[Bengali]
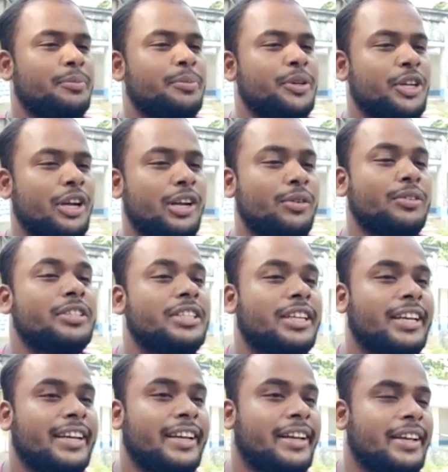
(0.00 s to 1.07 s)
বিষয়টা
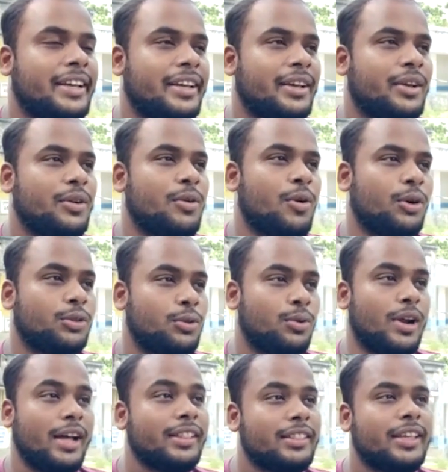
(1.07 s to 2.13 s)
হচ্ছে গত
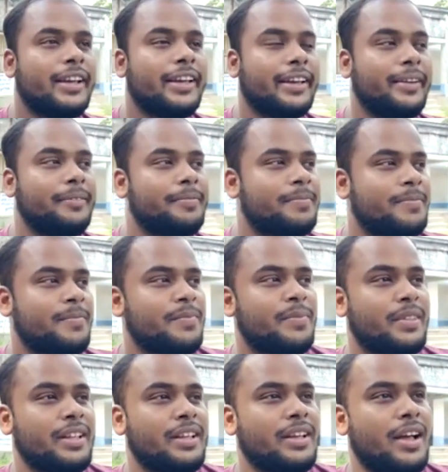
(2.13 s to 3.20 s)
রাত থেকে
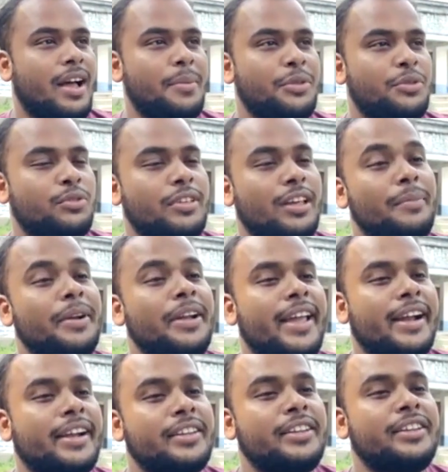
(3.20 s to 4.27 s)
আমি সোশ্যাল
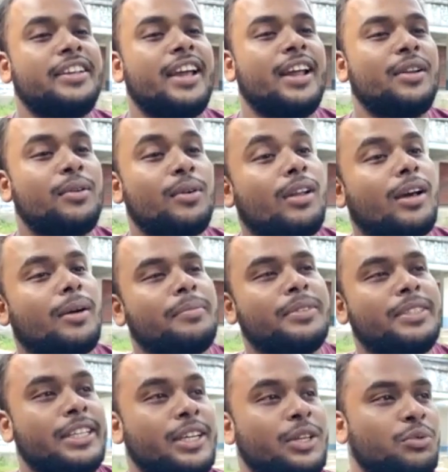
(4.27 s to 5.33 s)
মিডিয়ায় একটা জিনিস খেয়াল করলাম
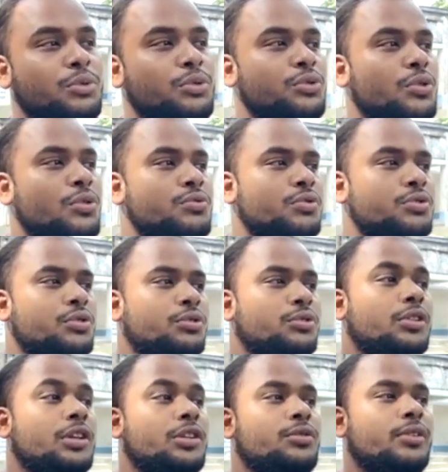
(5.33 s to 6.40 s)
যে দুশো
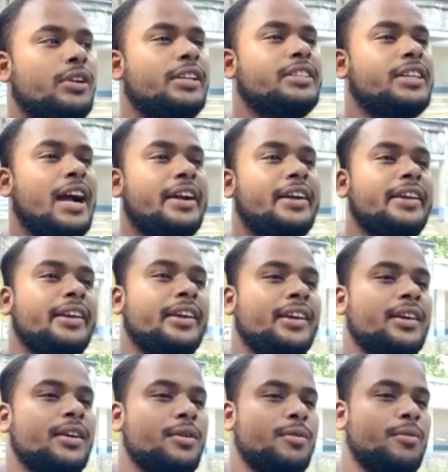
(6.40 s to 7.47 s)
উনসত্তর জনের চাকরি
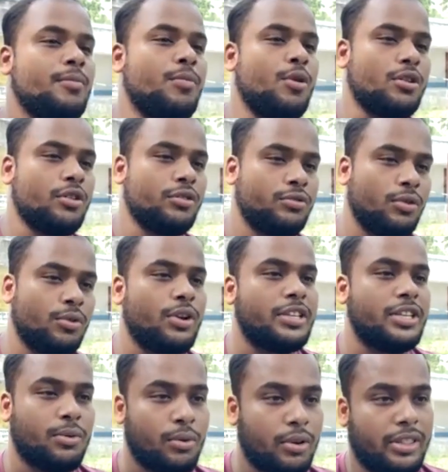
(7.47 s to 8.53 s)
বরখাস্ত
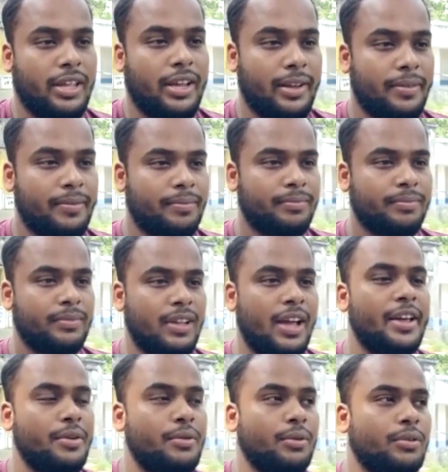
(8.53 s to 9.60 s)
করেছে কোর্ট থেকে
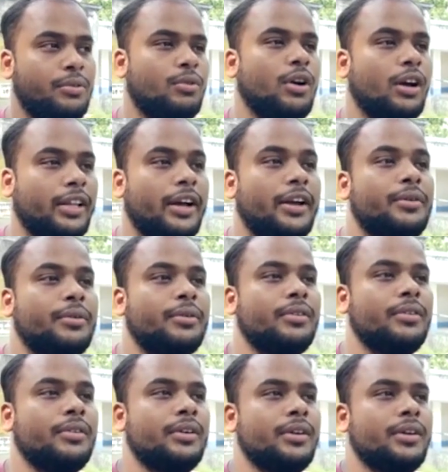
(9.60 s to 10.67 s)
হাইকোর্ট কলকাতা হাইকোর্ট
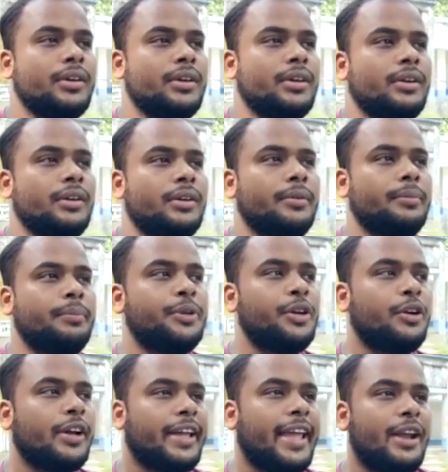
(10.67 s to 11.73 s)

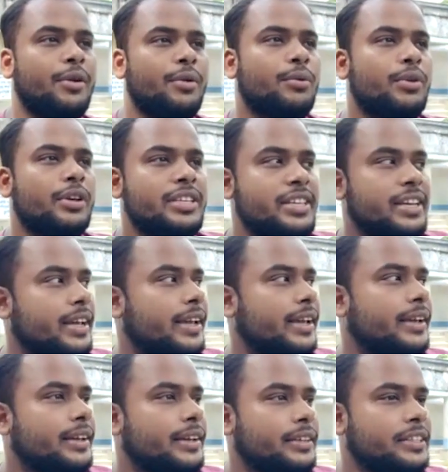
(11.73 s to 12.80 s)
বিষয়টা কেন করেছে
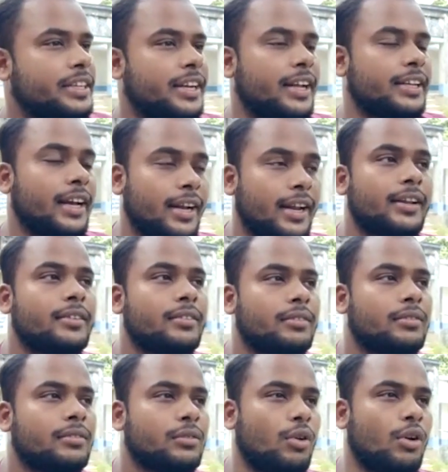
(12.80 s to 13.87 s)
সেটা জানার
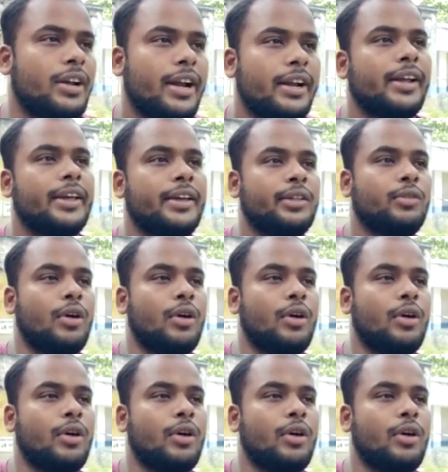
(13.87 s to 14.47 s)
দরকার নেই কিন্তু